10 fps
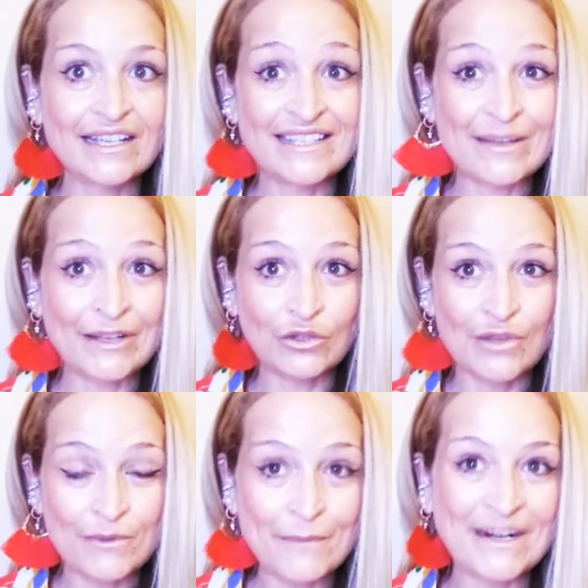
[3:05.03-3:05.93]
estaba
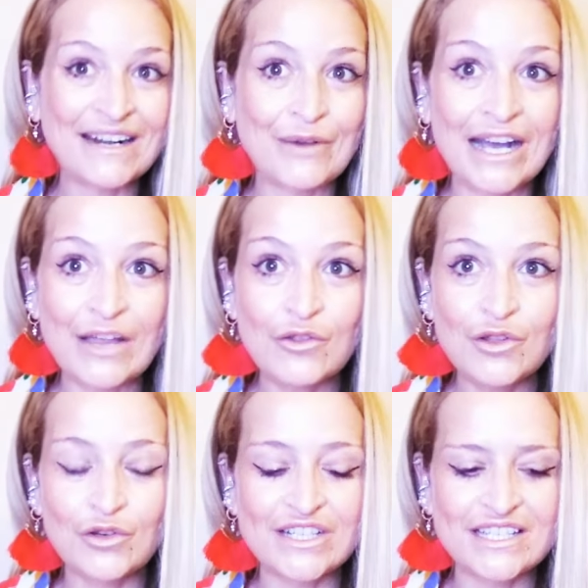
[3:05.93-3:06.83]
todavía más rebajado
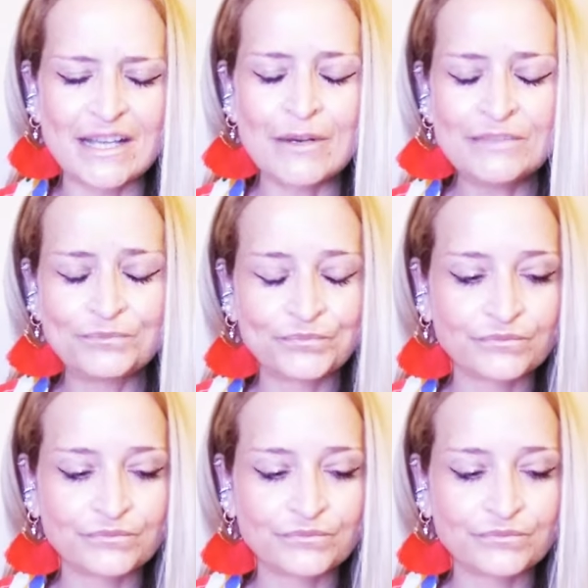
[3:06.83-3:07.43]
de lo que estaba.